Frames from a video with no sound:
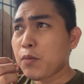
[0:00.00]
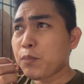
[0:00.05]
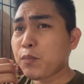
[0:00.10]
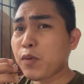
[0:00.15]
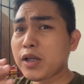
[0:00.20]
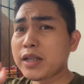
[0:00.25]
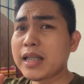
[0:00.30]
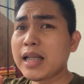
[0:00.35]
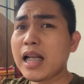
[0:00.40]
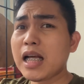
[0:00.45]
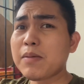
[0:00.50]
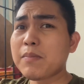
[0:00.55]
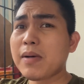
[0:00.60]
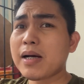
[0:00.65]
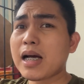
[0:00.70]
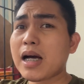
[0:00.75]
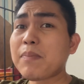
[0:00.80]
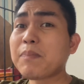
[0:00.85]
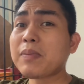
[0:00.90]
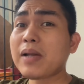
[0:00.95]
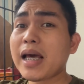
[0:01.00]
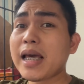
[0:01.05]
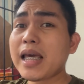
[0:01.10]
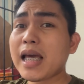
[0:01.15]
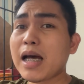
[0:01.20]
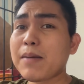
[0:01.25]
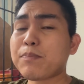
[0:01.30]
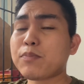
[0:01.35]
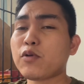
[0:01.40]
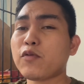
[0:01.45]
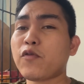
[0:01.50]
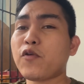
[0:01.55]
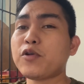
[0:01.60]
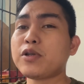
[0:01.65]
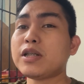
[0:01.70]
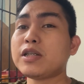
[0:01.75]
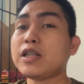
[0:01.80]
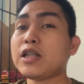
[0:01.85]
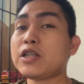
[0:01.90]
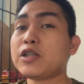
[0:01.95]
pwede lang mag-apply up to
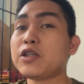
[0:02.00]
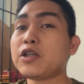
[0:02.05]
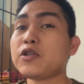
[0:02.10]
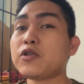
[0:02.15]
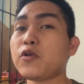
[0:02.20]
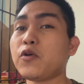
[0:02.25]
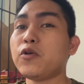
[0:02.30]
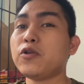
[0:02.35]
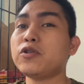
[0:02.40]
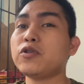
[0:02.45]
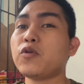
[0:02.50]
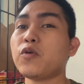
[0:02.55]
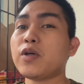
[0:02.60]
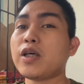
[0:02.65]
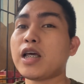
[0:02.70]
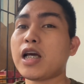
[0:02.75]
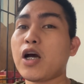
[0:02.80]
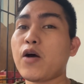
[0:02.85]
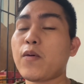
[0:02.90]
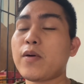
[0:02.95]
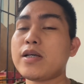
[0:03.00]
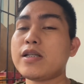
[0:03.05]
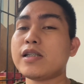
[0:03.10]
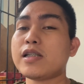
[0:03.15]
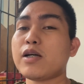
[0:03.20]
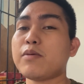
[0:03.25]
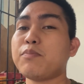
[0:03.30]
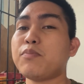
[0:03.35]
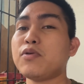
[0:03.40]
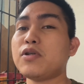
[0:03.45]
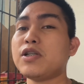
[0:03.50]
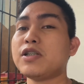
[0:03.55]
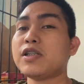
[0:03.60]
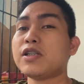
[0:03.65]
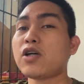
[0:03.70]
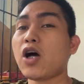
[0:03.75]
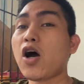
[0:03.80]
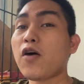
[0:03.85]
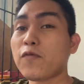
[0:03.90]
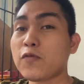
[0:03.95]
46 years old kung ikaw ay isang police
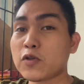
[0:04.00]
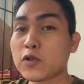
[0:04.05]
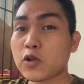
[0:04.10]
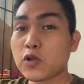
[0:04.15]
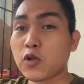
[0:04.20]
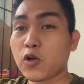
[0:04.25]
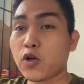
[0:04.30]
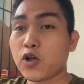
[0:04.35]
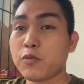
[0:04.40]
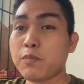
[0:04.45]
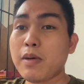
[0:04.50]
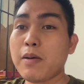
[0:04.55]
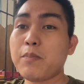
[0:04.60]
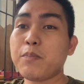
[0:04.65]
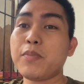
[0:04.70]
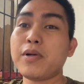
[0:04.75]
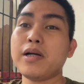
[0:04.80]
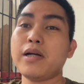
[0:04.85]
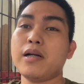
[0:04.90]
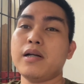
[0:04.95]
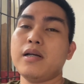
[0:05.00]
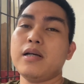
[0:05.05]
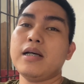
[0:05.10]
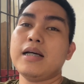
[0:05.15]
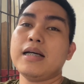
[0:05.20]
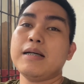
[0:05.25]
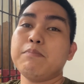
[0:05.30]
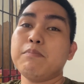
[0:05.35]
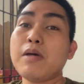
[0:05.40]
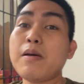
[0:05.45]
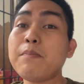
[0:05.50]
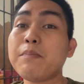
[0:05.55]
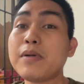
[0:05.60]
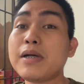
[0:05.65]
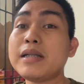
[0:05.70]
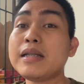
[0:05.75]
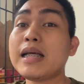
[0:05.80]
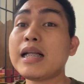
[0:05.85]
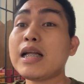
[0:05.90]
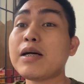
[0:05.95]
officer or member, member
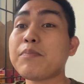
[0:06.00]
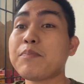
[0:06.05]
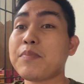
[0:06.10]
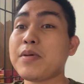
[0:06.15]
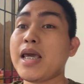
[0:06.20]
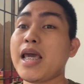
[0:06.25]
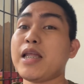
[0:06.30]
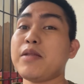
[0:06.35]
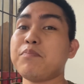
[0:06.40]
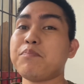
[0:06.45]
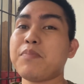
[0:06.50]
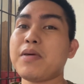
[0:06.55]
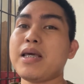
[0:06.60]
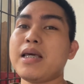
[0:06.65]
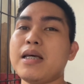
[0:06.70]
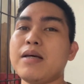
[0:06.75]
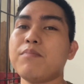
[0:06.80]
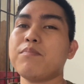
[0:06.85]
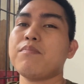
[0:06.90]
na ng PNP.